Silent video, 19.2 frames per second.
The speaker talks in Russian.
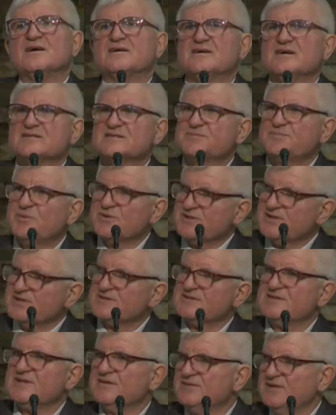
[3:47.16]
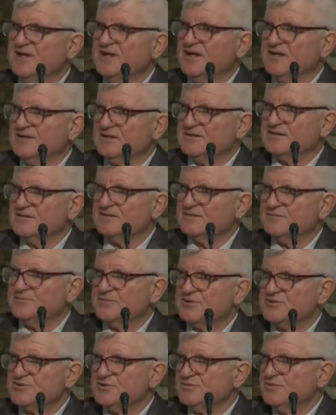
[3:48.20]
Господь оставляет.
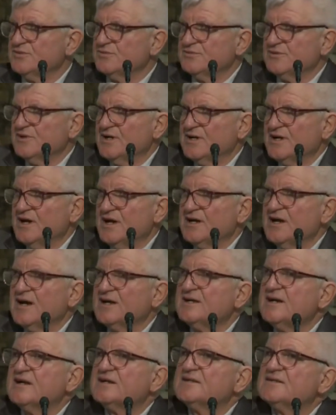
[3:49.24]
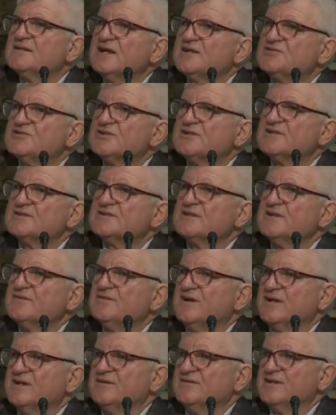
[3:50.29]
Почему? А, а, а как иначе
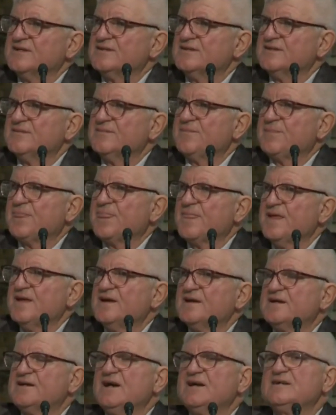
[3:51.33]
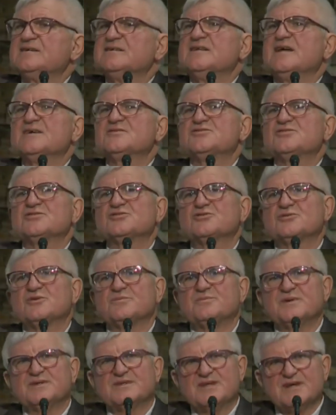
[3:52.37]
разговаривать? Как иначе,
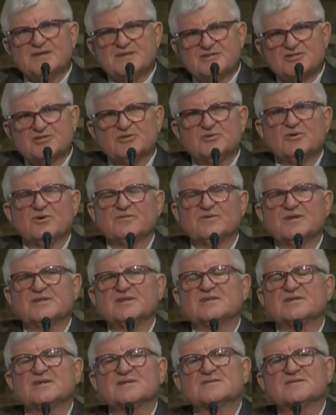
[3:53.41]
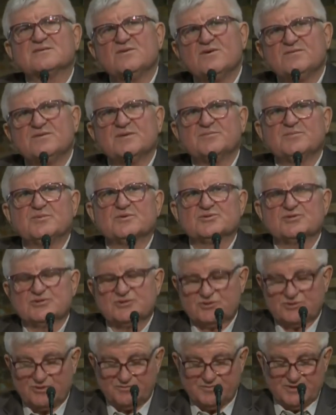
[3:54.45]
чтобы дошло вот это Слово Божие,
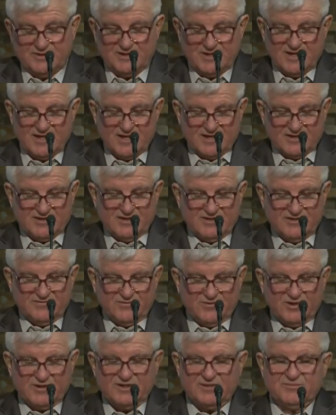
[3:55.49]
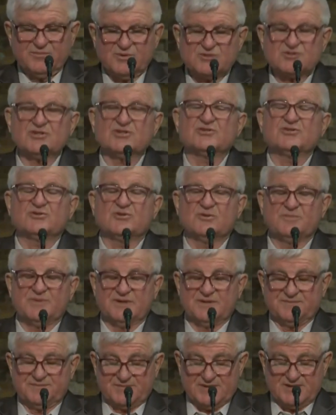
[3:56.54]
чтобы, или воля Божия,
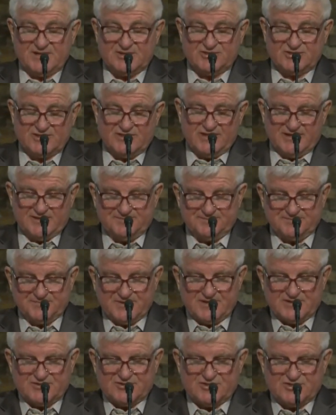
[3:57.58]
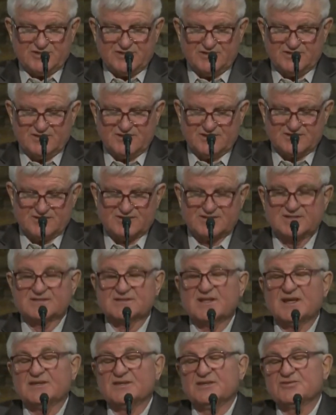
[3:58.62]
чтобы дошла до
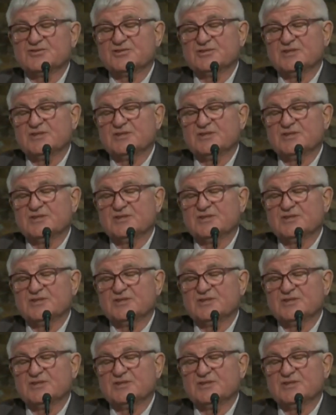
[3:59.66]
сознания